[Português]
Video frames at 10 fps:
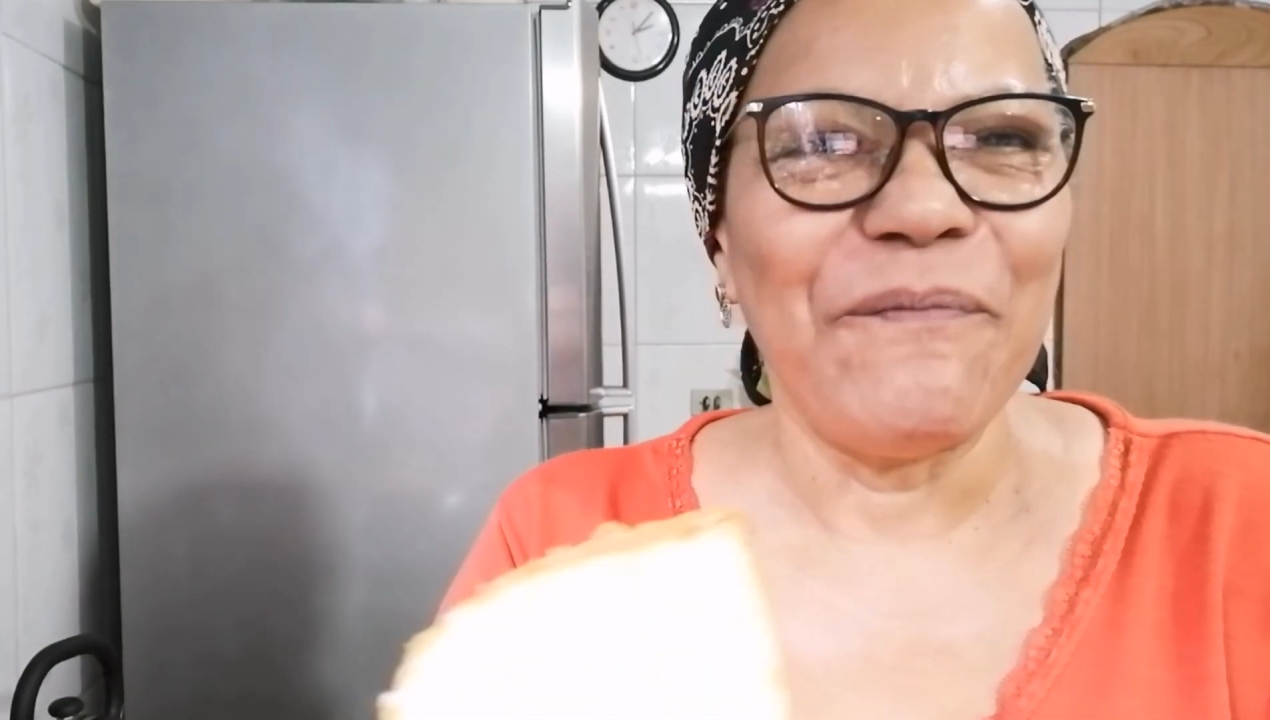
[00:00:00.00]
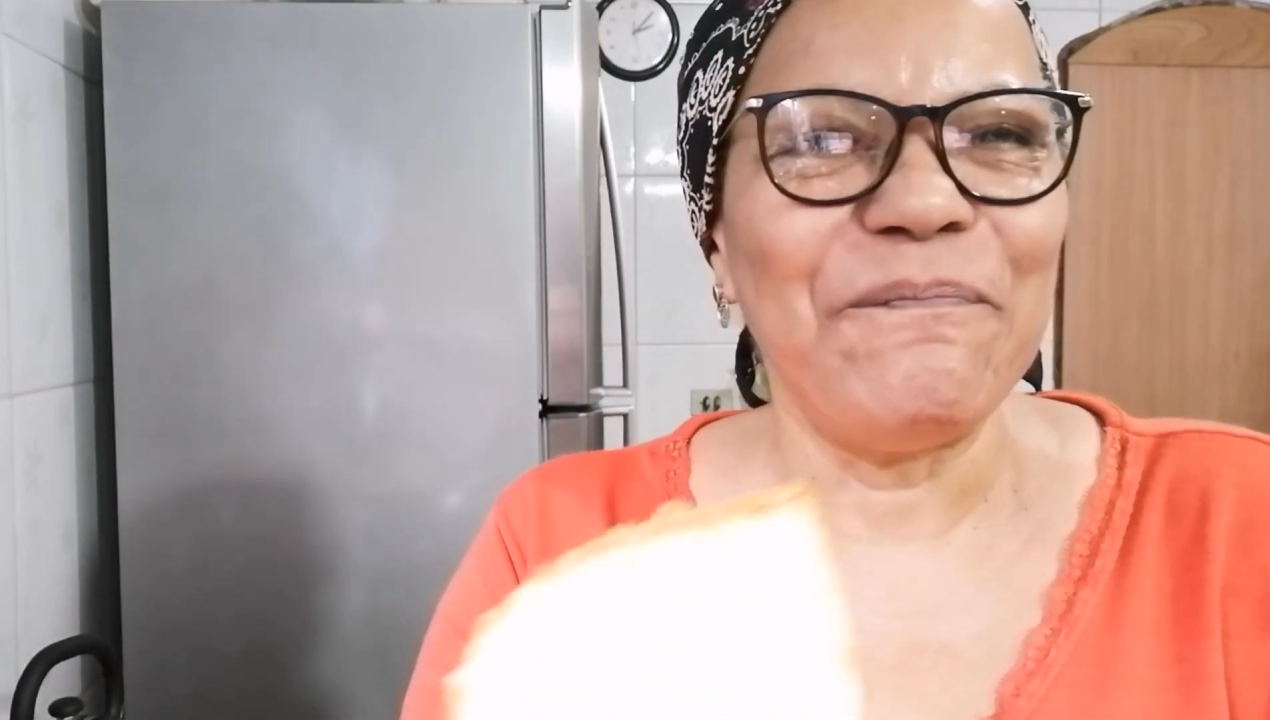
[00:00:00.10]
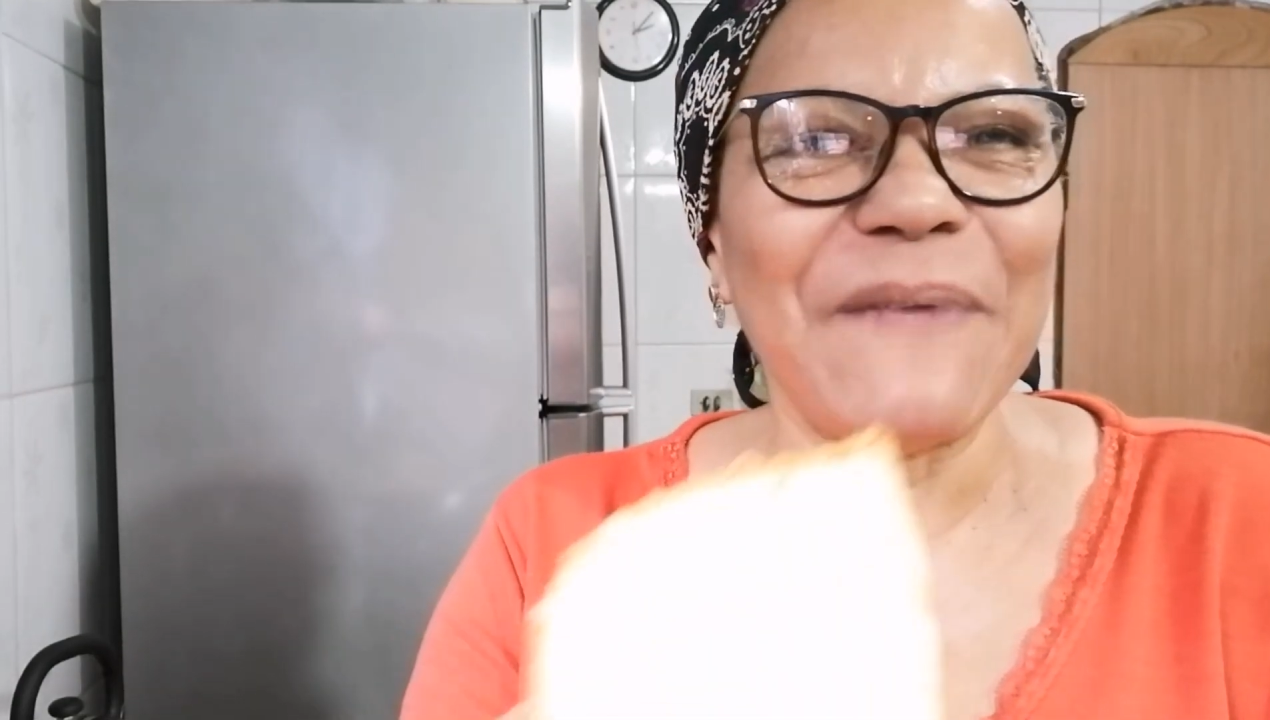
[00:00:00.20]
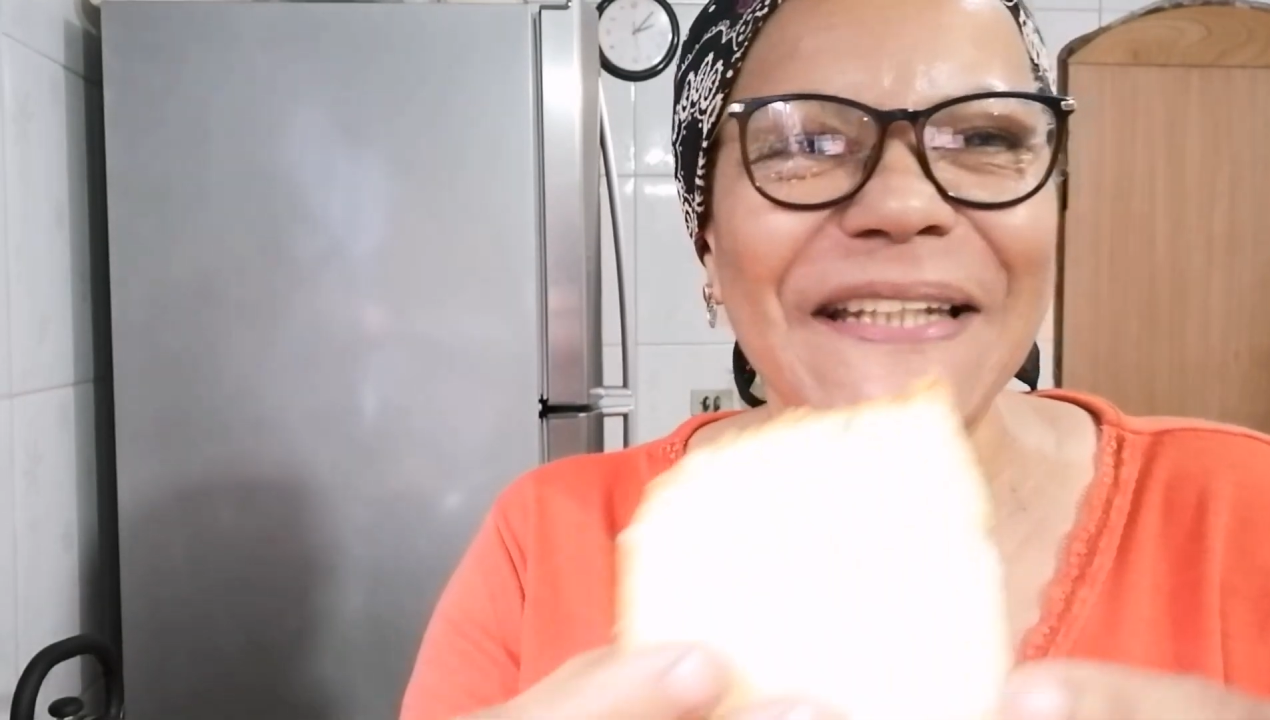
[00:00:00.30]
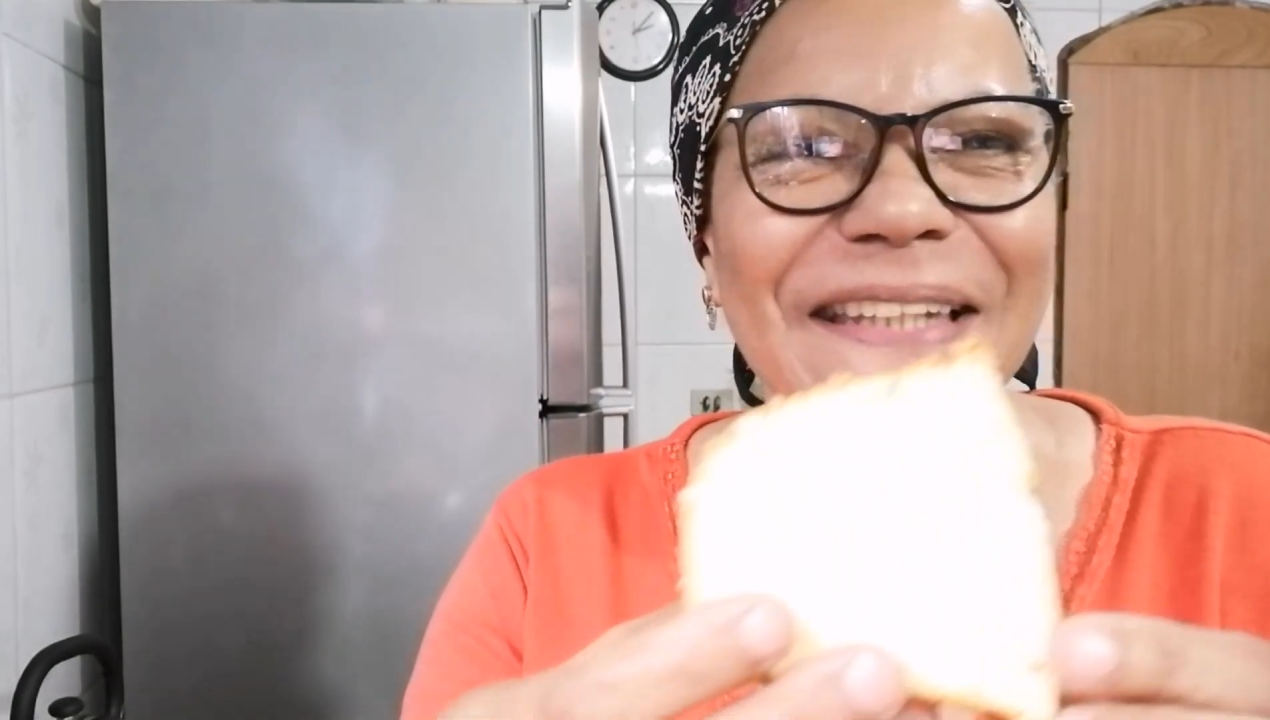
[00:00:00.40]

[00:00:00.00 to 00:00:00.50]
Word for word: uma